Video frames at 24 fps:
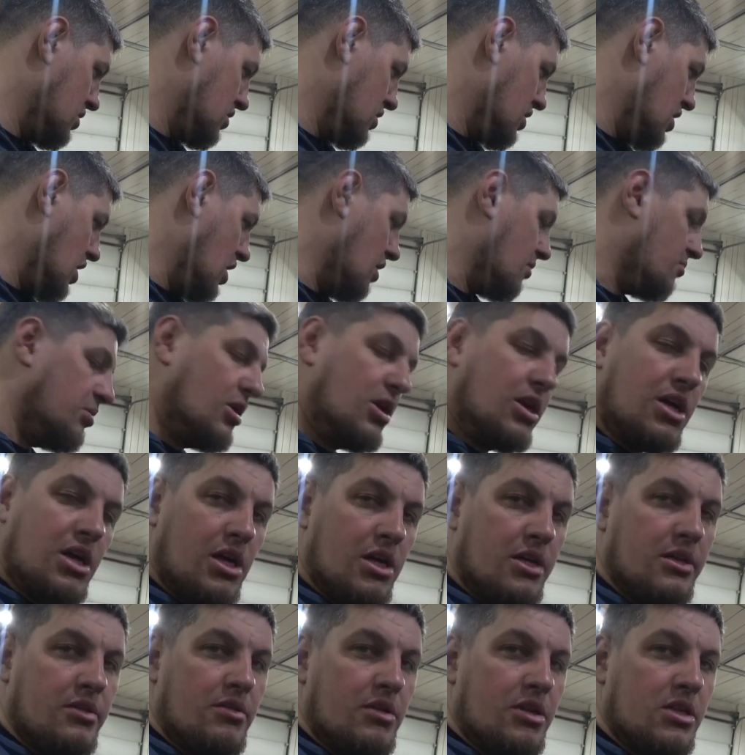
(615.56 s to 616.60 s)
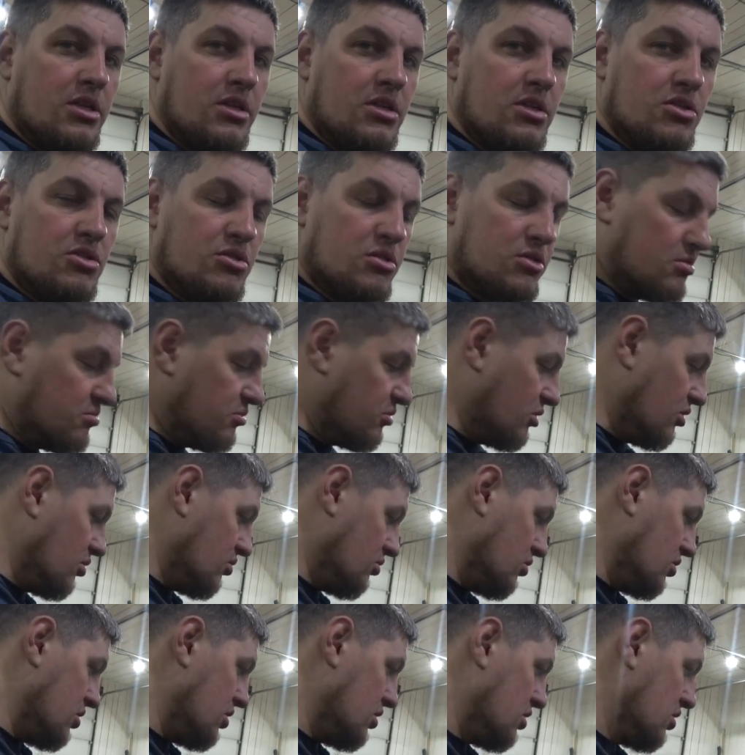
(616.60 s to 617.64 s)
А, плохая, давайте начнем с
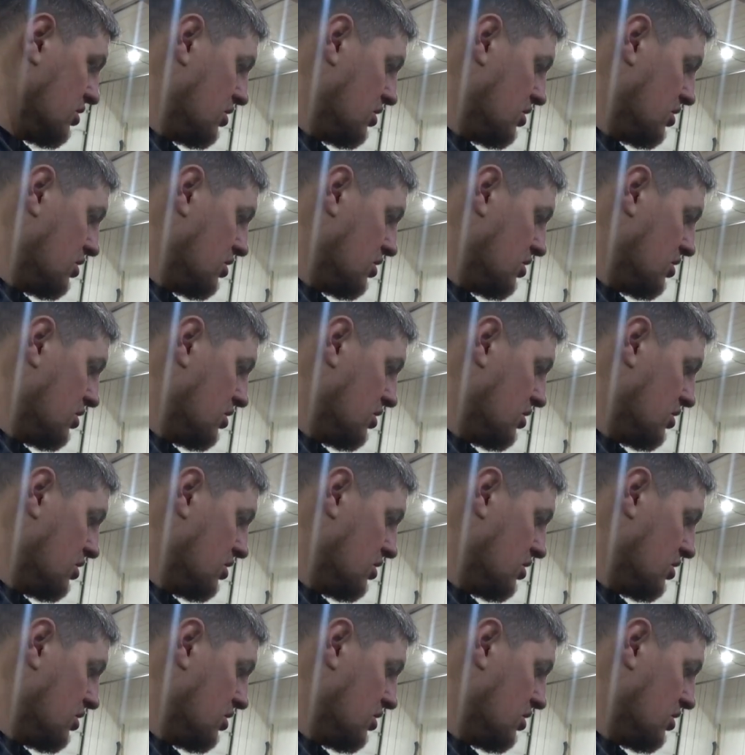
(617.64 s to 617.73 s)
плохой.